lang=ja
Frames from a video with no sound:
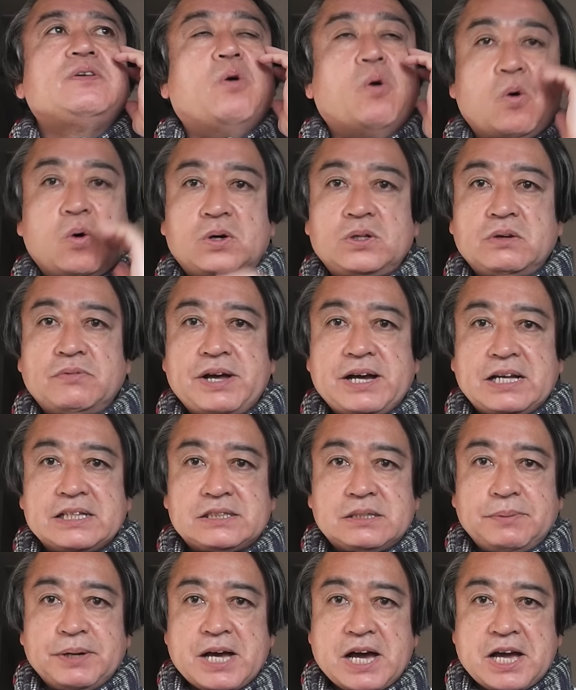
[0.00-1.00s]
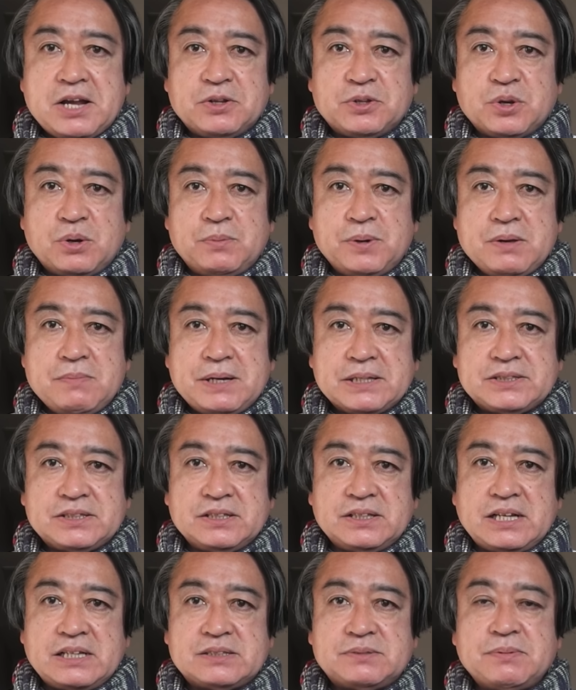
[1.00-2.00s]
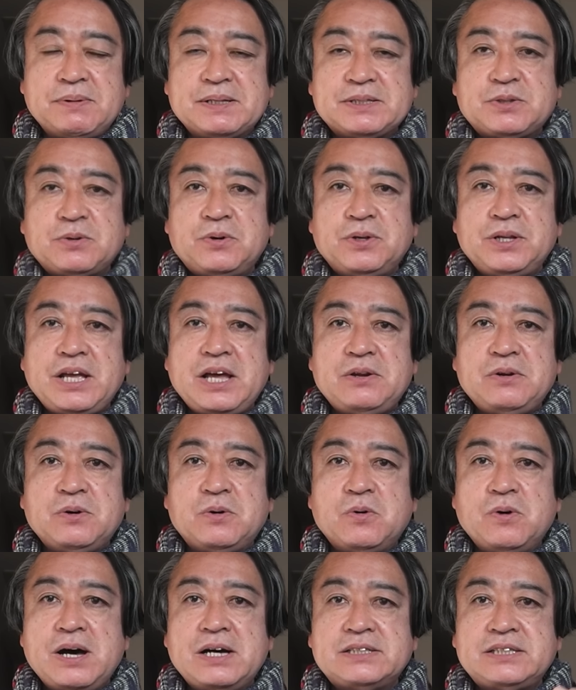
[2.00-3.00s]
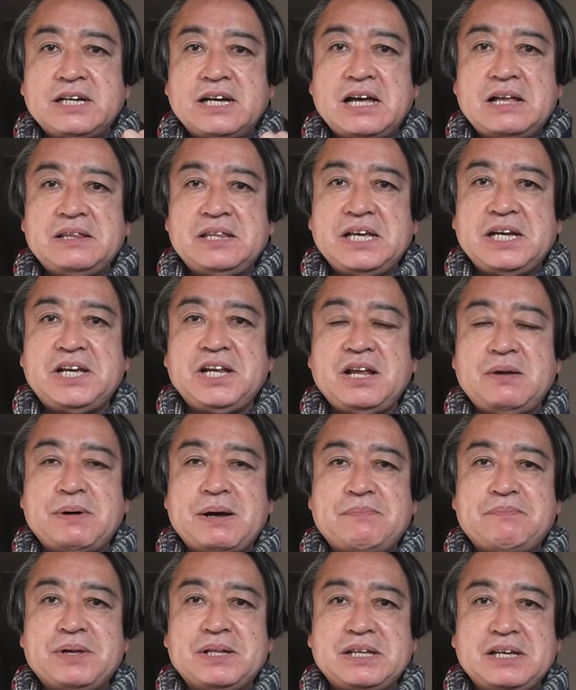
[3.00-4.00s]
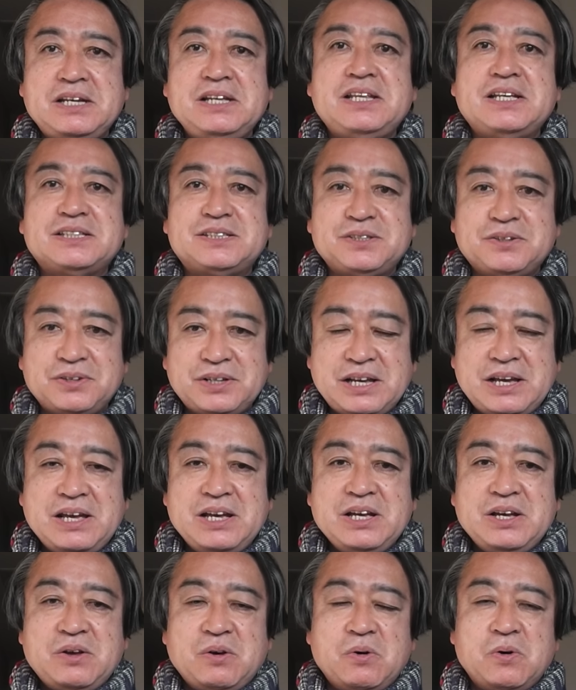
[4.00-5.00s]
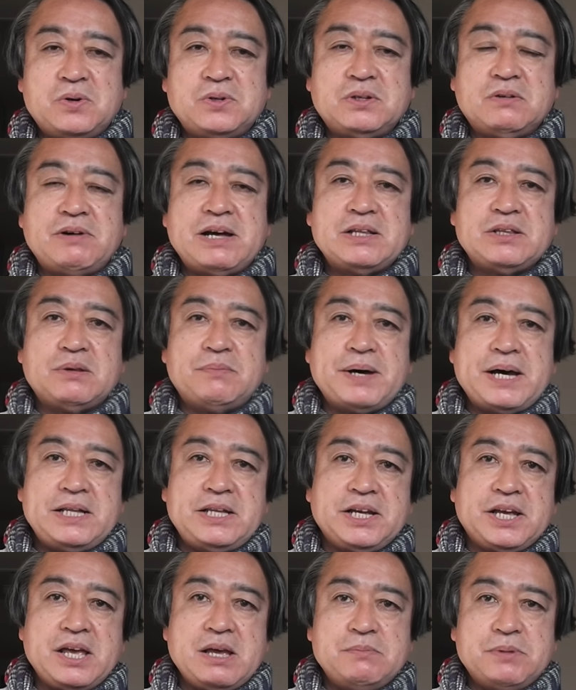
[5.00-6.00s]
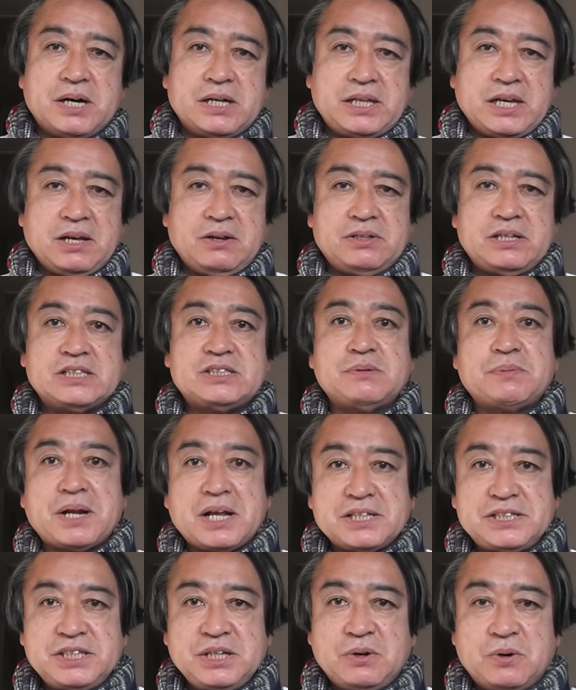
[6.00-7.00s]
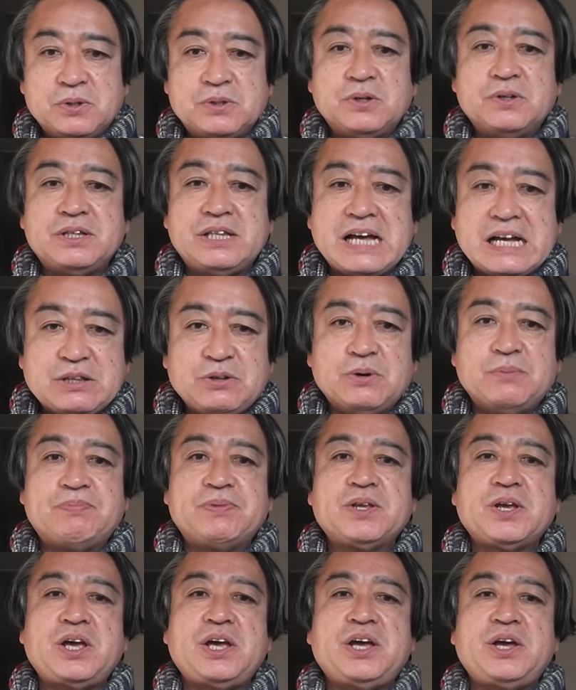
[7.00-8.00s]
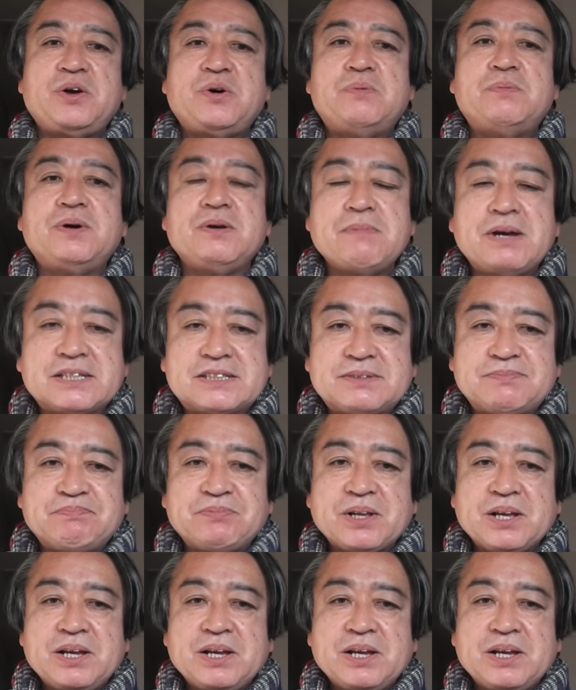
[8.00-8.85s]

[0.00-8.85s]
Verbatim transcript: 多くのファンが詰めかけると思いますんで、まあ、そこであの紅白戦ができればまたいいですよね。多くのファンの前でゲームができるって素晴らしいことだと、え思います。